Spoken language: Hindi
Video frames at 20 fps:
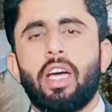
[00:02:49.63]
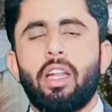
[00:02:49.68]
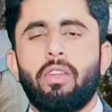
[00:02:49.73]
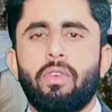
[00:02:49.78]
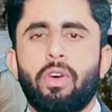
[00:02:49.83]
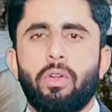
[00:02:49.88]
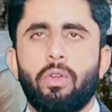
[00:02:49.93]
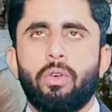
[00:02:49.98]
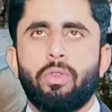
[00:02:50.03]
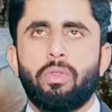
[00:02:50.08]

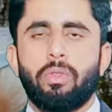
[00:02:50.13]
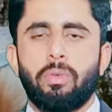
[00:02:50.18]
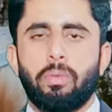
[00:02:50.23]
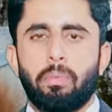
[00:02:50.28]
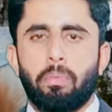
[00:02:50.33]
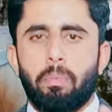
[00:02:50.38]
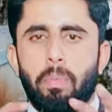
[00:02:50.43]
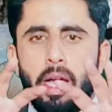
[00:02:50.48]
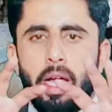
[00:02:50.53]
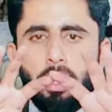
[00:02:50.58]
जानवरों
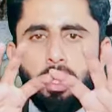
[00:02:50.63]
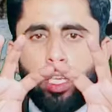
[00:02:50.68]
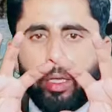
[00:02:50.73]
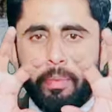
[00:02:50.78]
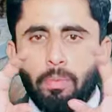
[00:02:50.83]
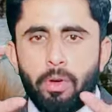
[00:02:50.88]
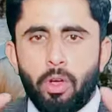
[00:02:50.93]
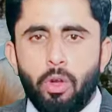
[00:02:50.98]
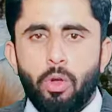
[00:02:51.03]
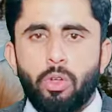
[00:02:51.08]

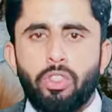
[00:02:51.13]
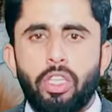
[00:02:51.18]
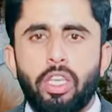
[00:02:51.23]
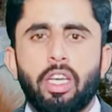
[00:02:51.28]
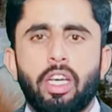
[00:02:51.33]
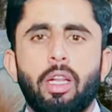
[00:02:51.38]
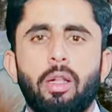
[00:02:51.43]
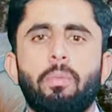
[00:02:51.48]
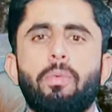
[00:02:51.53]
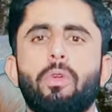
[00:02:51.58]
बाकी
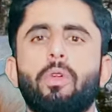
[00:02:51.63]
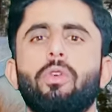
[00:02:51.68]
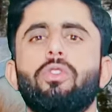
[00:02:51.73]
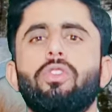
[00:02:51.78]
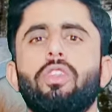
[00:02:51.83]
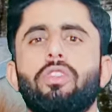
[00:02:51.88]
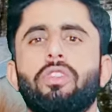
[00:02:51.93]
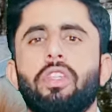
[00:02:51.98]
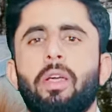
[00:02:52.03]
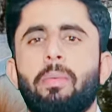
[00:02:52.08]
बायोलॉजिकल
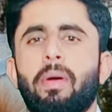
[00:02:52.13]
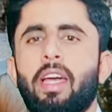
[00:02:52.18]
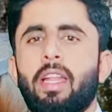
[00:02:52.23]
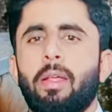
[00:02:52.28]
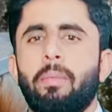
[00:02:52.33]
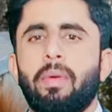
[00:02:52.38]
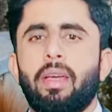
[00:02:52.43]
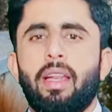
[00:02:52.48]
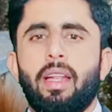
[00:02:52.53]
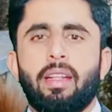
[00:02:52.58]
प्रोसेस के
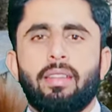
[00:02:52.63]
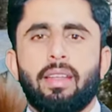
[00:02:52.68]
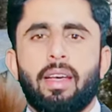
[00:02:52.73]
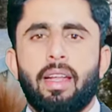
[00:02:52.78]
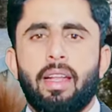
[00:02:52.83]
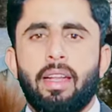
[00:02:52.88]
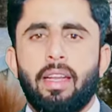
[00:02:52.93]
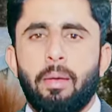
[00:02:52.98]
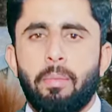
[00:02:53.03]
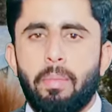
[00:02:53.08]
बारे में अल्लाह
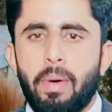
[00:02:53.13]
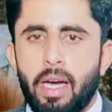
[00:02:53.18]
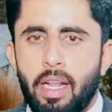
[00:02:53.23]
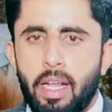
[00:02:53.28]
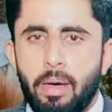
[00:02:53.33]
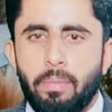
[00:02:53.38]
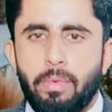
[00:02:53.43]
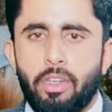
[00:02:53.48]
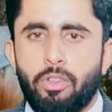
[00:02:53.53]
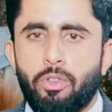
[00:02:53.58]
ताला ने
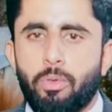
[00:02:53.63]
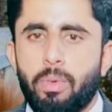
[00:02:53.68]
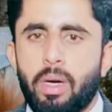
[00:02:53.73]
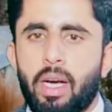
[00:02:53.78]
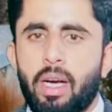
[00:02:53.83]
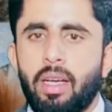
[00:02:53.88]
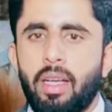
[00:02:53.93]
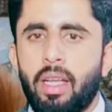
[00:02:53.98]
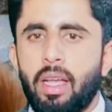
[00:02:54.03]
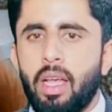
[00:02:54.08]
बारह
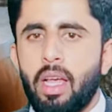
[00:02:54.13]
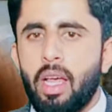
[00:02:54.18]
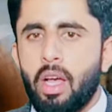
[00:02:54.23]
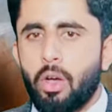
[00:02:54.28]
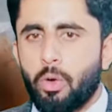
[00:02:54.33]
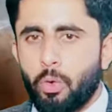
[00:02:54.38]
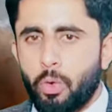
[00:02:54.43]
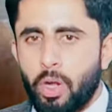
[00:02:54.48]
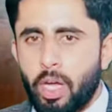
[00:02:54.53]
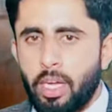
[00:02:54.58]
मरतबा
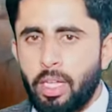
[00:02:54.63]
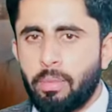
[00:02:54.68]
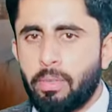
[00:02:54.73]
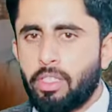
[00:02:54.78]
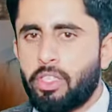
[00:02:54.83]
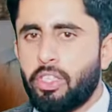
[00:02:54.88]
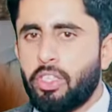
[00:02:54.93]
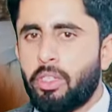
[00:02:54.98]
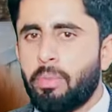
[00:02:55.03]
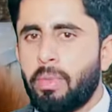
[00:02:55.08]
कुरान
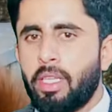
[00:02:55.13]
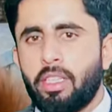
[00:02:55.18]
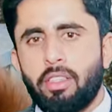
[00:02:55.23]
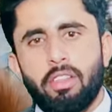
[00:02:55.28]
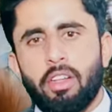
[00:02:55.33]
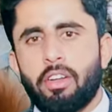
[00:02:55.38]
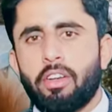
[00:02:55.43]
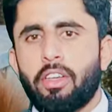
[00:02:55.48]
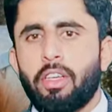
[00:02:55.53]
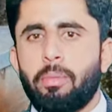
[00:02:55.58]
मजीद में
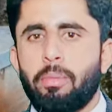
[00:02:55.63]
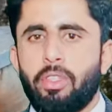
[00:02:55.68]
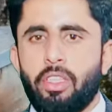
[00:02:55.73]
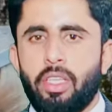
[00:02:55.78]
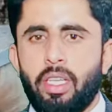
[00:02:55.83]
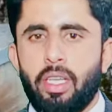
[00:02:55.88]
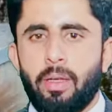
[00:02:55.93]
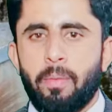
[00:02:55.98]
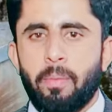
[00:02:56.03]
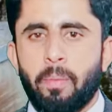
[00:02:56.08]
तरगीब
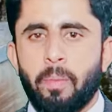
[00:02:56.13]
दी